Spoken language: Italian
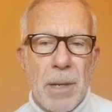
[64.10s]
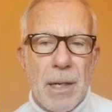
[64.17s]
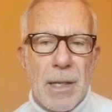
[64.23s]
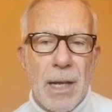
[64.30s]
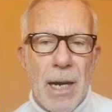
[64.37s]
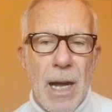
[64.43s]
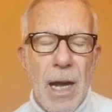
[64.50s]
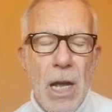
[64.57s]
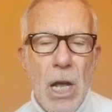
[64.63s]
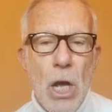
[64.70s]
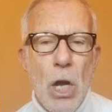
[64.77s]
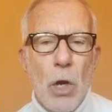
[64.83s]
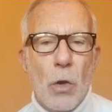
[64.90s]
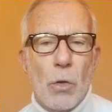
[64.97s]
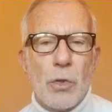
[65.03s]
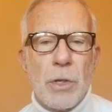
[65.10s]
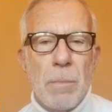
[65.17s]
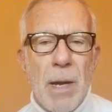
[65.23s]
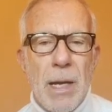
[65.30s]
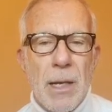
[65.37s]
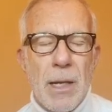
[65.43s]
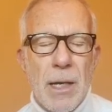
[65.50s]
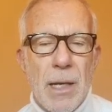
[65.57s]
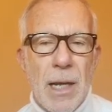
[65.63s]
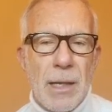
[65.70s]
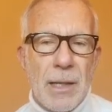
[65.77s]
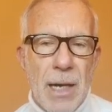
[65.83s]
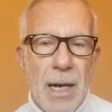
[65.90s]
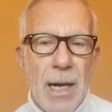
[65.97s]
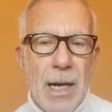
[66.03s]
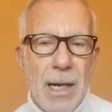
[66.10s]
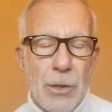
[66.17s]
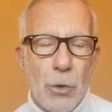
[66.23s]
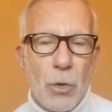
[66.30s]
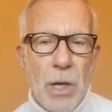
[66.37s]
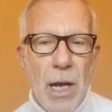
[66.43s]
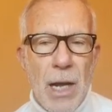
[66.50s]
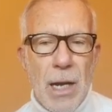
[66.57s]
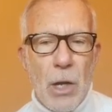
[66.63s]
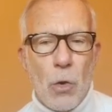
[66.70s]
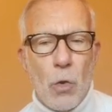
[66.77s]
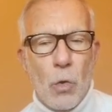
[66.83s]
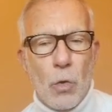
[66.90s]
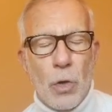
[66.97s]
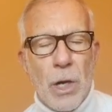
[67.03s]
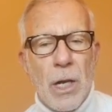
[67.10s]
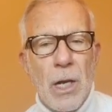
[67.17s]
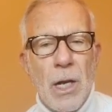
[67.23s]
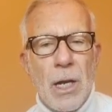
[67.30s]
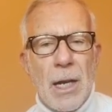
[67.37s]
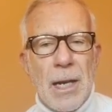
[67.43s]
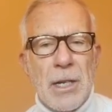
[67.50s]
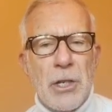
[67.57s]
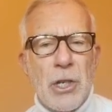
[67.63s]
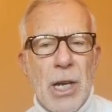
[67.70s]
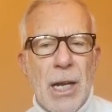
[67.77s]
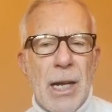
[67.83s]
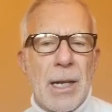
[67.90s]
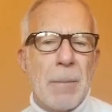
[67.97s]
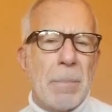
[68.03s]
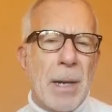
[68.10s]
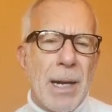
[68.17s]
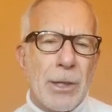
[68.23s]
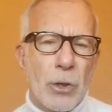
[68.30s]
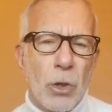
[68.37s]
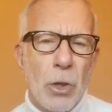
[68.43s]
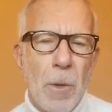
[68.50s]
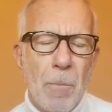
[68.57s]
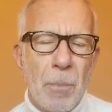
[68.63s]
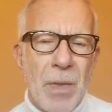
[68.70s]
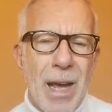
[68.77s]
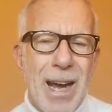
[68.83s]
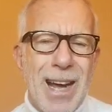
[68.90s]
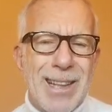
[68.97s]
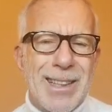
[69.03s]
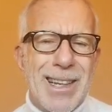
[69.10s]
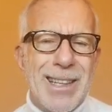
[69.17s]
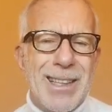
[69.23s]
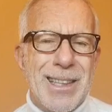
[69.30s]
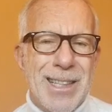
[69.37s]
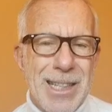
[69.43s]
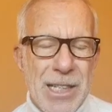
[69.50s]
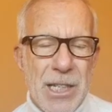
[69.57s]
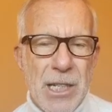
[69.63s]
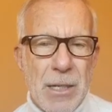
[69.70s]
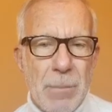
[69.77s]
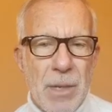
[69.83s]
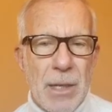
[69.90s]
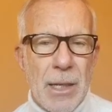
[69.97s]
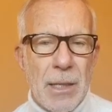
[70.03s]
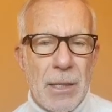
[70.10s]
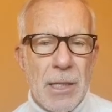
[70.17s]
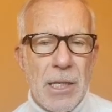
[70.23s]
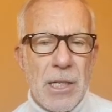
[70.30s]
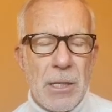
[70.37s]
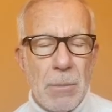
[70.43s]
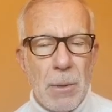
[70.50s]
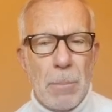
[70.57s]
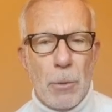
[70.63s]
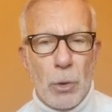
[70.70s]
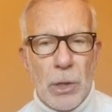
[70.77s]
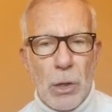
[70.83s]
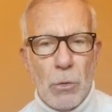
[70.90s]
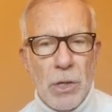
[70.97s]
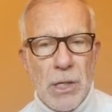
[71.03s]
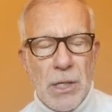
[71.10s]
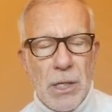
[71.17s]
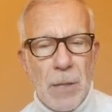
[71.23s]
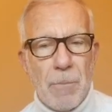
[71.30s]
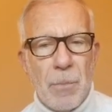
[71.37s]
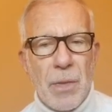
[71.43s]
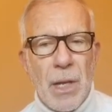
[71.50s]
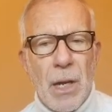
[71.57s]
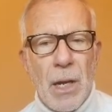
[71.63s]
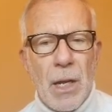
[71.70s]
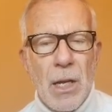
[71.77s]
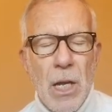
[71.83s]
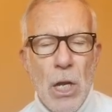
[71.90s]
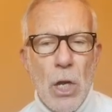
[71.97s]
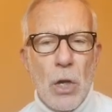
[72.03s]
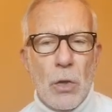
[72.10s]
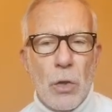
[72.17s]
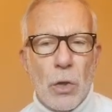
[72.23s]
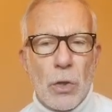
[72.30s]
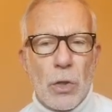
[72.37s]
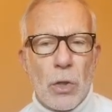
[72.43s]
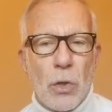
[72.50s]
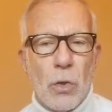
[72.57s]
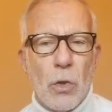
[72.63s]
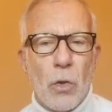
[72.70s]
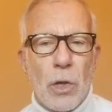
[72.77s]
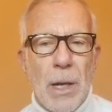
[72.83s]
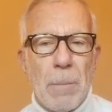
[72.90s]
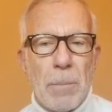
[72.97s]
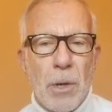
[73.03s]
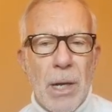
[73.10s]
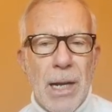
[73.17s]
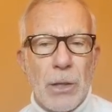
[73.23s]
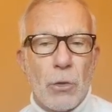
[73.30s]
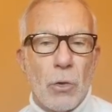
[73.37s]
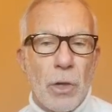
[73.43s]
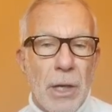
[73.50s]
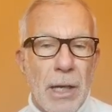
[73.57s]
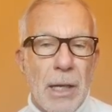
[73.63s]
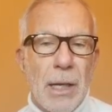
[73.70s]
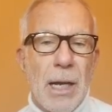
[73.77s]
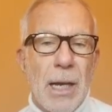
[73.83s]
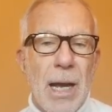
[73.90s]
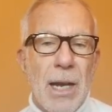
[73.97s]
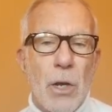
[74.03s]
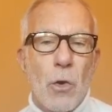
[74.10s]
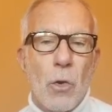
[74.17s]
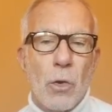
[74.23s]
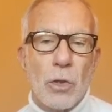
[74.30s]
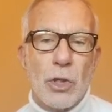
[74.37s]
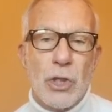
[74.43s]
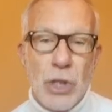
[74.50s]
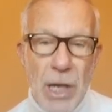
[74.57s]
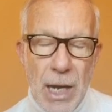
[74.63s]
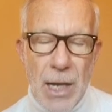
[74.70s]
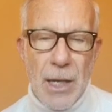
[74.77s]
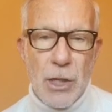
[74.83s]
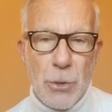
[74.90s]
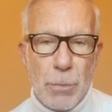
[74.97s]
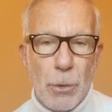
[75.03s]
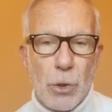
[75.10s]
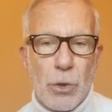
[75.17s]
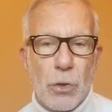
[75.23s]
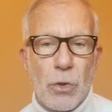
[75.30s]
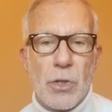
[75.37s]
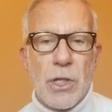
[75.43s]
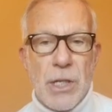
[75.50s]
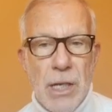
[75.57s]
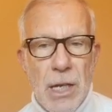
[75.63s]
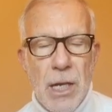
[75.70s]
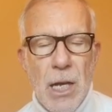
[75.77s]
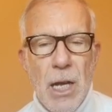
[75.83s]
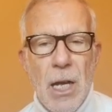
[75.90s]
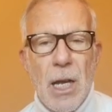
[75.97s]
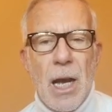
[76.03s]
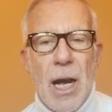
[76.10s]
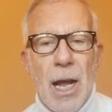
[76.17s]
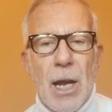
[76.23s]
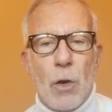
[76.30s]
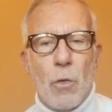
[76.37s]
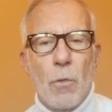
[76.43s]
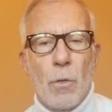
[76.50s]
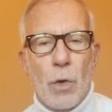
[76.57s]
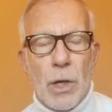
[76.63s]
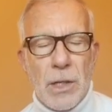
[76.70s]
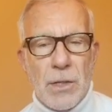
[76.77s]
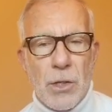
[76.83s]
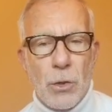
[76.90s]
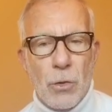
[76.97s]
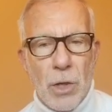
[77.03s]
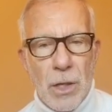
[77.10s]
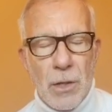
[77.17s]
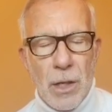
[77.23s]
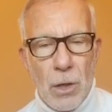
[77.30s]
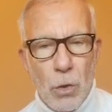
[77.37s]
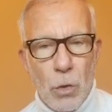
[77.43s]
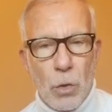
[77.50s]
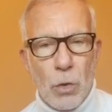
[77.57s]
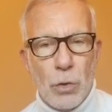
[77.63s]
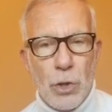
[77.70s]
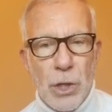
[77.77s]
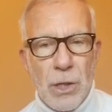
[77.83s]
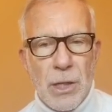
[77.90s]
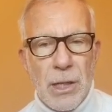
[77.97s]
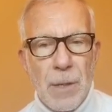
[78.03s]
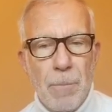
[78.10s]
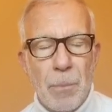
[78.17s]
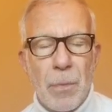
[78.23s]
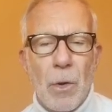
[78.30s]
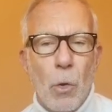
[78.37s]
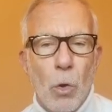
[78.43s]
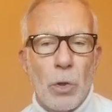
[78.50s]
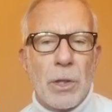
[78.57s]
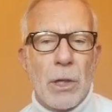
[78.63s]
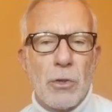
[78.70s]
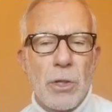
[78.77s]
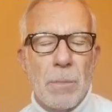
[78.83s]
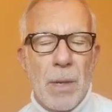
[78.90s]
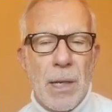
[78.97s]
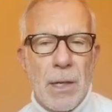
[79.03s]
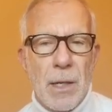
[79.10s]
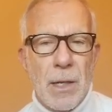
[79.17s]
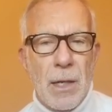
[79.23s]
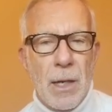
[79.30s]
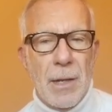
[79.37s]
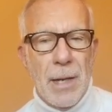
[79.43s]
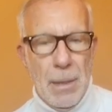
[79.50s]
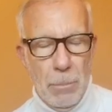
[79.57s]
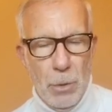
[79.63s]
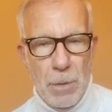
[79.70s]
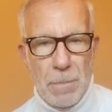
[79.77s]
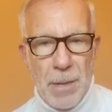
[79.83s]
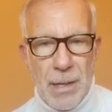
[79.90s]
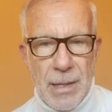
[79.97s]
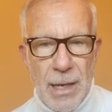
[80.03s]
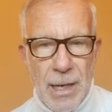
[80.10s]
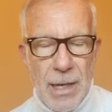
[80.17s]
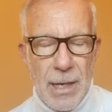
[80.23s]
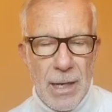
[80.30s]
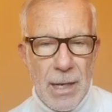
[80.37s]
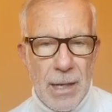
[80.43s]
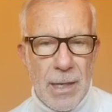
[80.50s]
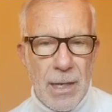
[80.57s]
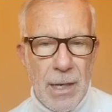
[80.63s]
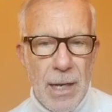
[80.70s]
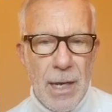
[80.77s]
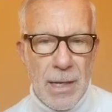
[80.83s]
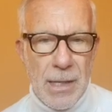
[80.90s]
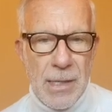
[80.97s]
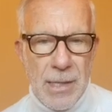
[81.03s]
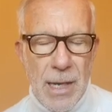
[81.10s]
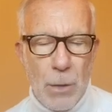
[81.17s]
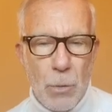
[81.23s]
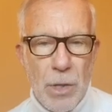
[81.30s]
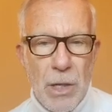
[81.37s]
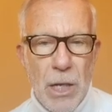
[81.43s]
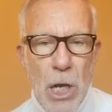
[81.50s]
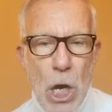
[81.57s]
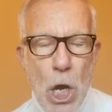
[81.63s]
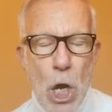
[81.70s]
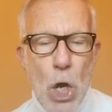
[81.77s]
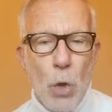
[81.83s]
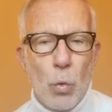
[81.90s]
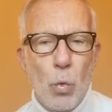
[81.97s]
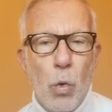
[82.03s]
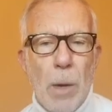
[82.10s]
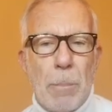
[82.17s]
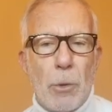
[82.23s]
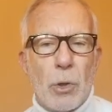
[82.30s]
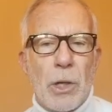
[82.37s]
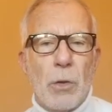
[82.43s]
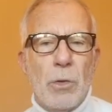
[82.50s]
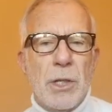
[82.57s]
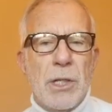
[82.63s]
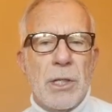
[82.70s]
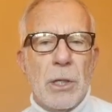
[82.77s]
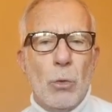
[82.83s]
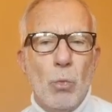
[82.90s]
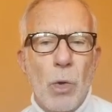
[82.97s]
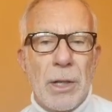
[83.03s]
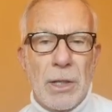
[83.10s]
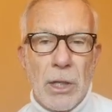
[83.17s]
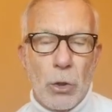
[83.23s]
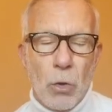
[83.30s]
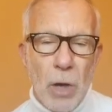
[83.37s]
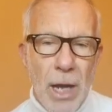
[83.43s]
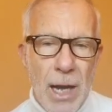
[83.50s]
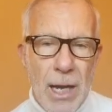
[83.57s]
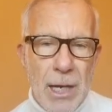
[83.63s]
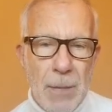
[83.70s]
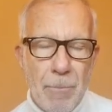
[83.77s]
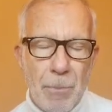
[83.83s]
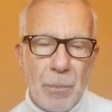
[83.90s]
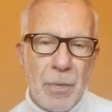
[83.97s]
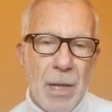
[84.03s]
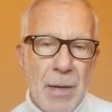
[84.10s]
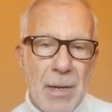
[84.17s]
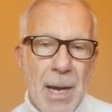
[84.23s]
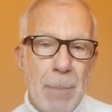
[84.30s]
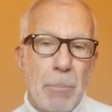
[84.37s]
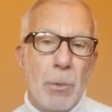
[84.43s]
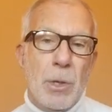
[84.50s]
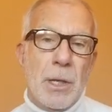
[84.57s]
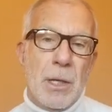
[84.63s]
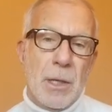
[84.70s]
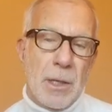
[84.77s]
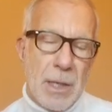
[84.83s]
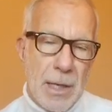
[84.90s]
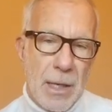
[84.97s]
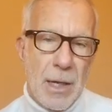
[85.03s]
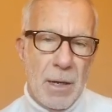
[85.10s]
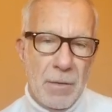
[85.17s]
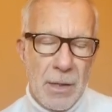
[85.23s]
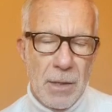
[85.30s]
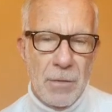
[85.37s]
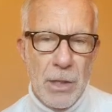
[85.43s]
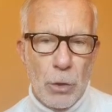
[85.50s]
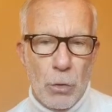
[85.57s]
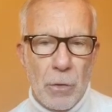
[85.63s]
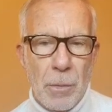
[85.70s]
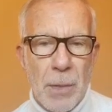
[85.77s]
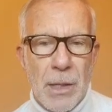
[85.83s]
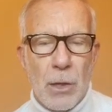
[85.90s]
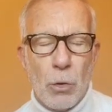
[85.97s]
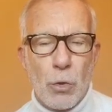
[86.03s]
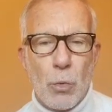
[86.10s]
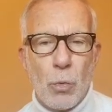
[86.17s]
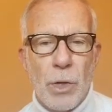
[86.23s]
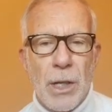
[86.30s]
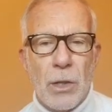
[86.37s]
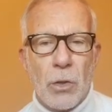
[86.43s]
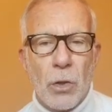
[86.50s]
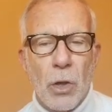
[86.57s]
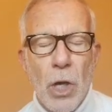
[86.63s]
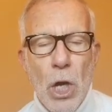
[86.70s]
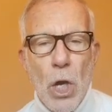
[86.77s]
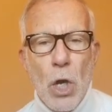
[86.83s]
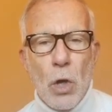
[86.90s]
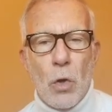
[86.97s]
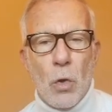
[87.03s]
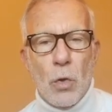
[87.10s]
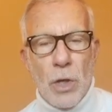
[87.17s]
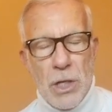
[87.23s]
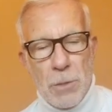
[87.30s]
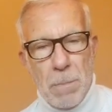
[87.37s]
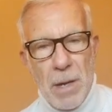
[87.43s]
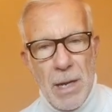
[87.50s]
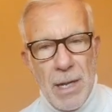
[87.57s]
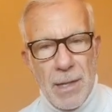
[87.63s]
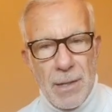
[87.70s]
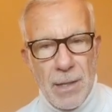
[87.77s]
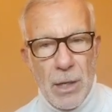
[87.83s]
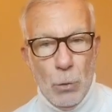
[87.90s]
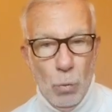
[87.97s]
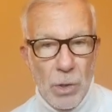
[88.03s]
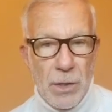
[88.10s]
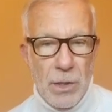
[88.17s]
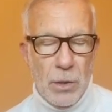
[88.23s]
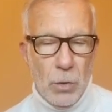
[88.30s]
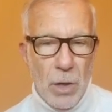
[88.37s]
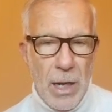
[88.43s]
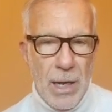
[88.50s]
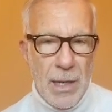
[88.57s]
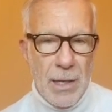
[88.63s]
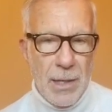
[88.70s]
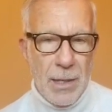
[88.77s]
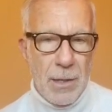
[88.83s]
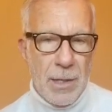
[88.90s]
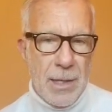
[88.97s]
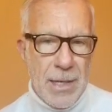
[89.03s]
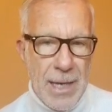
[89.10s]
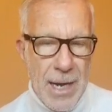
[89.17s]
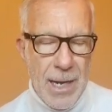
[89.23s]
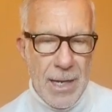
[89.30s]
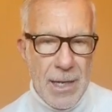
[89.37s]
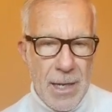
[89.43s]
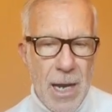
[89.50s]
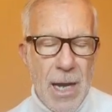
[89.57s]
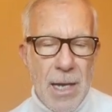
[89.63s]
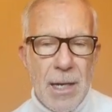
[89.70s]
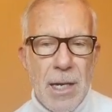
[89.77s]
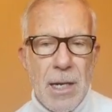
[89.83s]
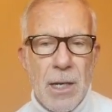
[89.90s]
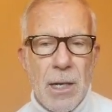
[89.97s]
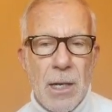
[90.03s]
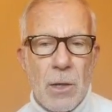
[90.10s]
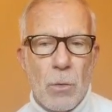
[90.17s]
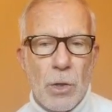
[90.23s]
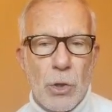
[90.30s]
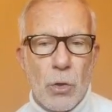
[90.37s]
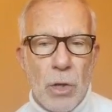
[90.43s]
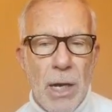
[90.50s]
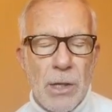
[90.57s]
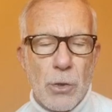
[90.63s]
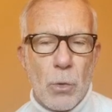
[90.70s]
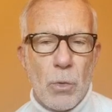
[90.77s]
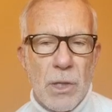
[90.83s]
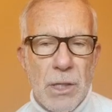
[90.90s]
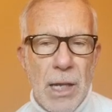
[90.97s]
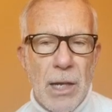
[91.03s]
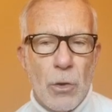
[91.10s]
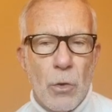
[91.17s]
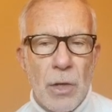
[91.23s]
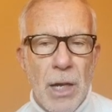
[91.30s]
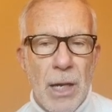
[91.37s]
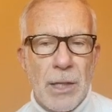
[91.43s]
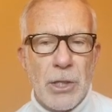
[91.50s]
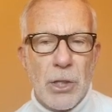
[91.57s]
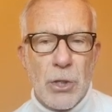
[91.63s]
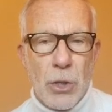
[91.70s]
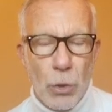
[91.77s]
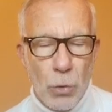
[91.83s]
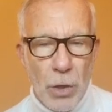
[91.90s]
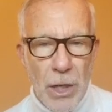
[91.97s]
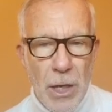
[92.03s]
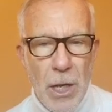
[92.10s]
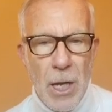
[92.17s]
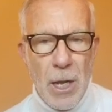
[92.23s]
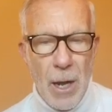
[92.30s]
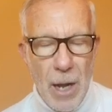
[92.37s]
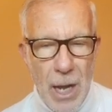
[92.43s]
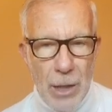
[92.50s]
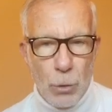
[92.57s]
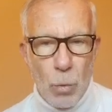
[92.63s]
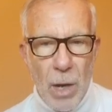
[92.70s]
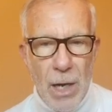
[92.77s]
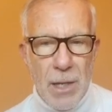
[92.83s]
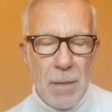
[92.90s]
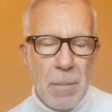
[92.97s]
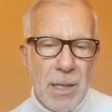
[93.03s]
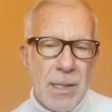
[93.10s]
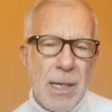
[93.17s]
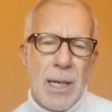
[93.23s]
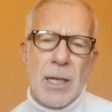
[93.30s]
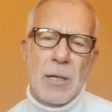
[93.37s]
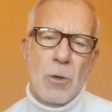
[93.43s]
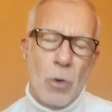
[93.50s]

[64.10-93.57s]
perderà Osimen che andrà a giocare con la Nigeria che peraltro ha tantissimi, tantissimi protagonisti nel nostro campionato che hanno già risposto sì alla convocazione del loro CT oltre a Osimen, il Napoli perderà anche Anghissà. Quindi due protagonisti, due titolari nel Napoli, che aveva vinto ovviamente lo scudetto con Spalletti, e due titolari chiari anche in questo caso, quest'anno, nella gestione attuale di Mazzari.